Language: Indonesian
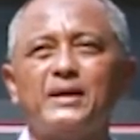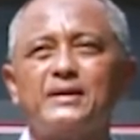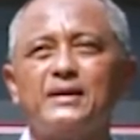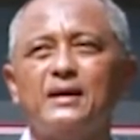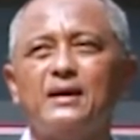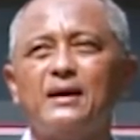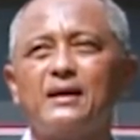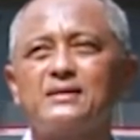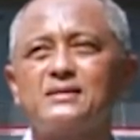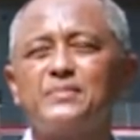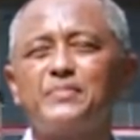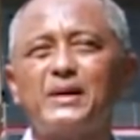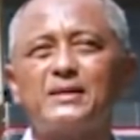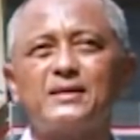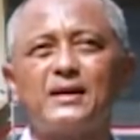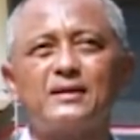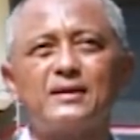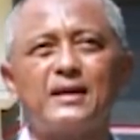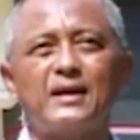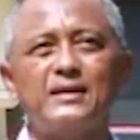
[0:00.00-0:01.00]
Pada
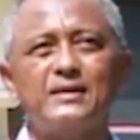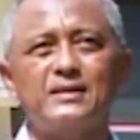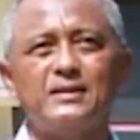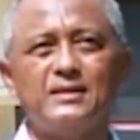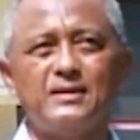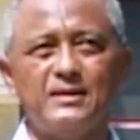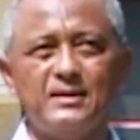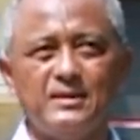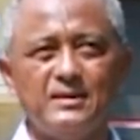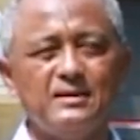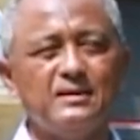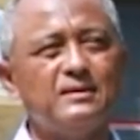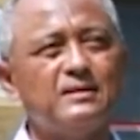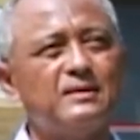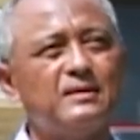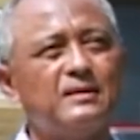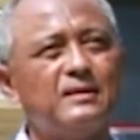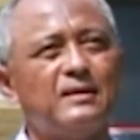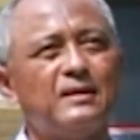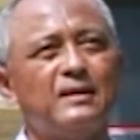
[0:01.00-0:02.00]
kesempatan kali ini,
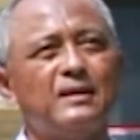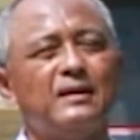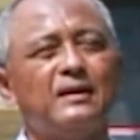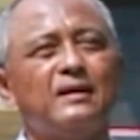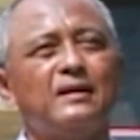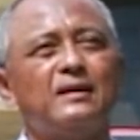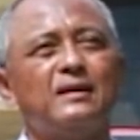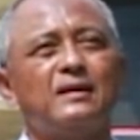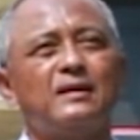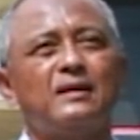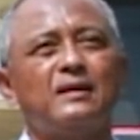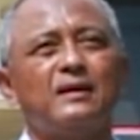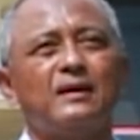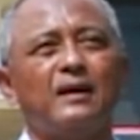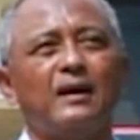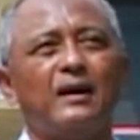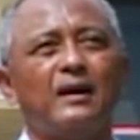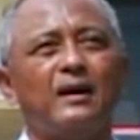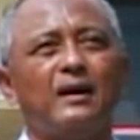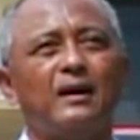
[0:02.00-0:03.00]

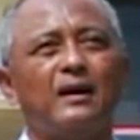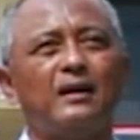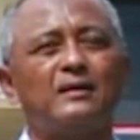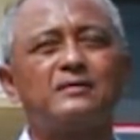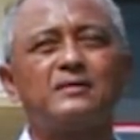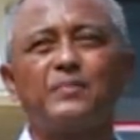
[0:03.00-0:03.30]
uh,